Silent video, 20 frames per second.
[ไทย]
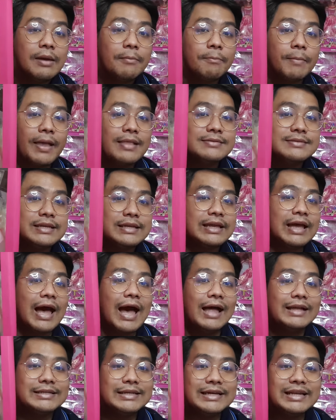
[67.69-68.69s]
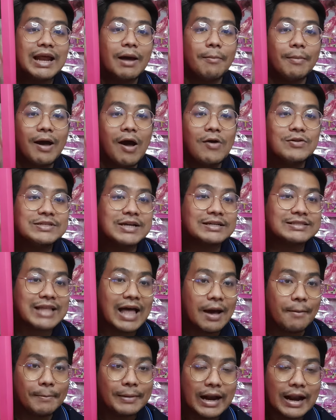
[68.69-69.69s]
เป็นสินค้าที่นำเข้าจาก
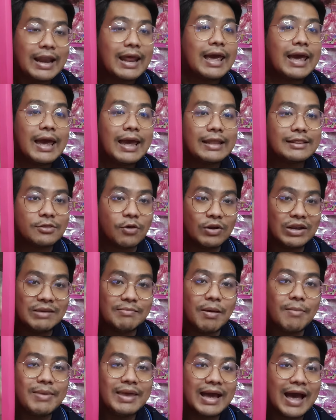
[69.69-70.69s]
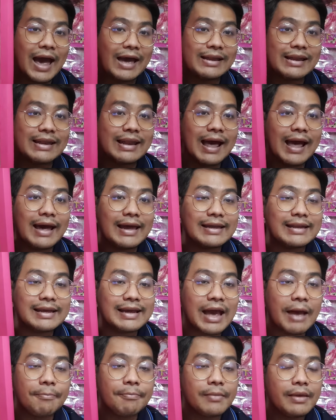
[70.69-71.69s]
ต่างประเทศตัวนี้ไม่มีขายในไทยนะ
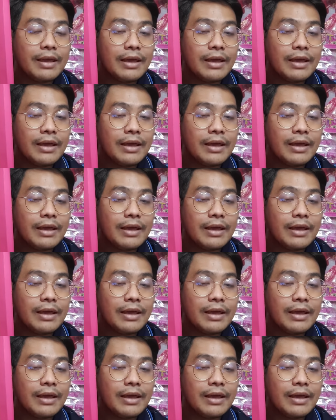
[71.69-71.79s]
ครับ